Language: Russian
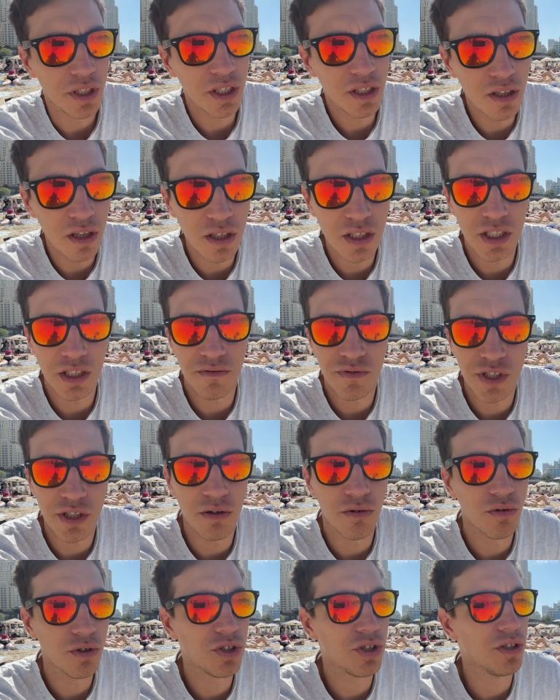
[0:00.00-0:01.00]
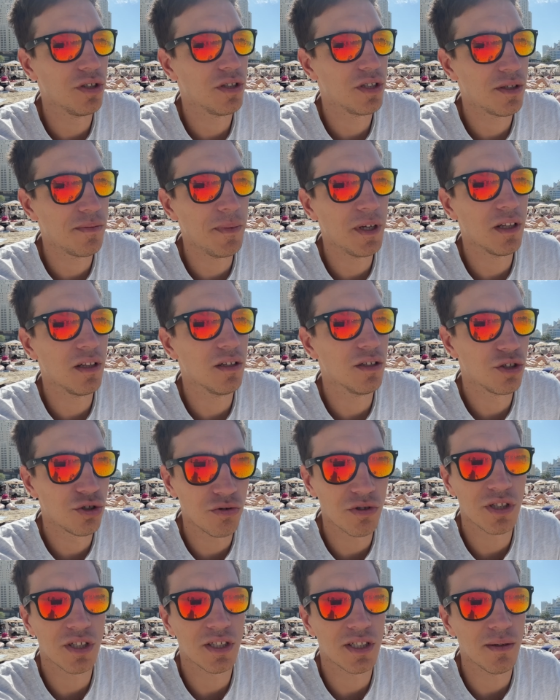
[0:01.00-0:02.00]
их должны все очень смело,
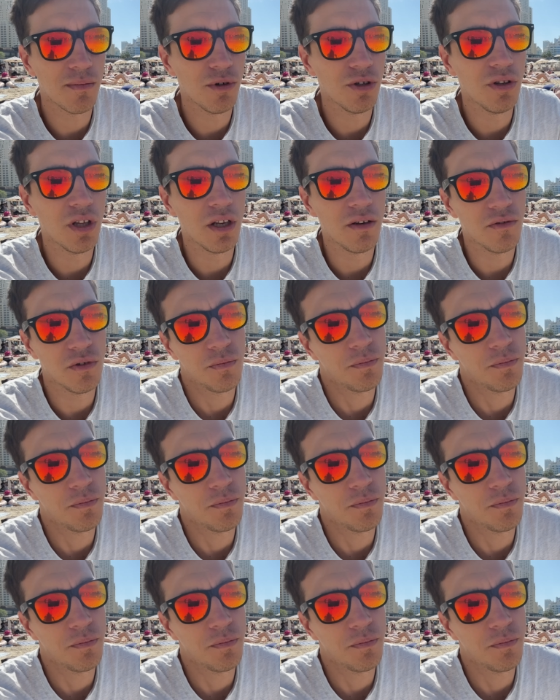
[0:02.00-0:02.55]
жестко соблюдать.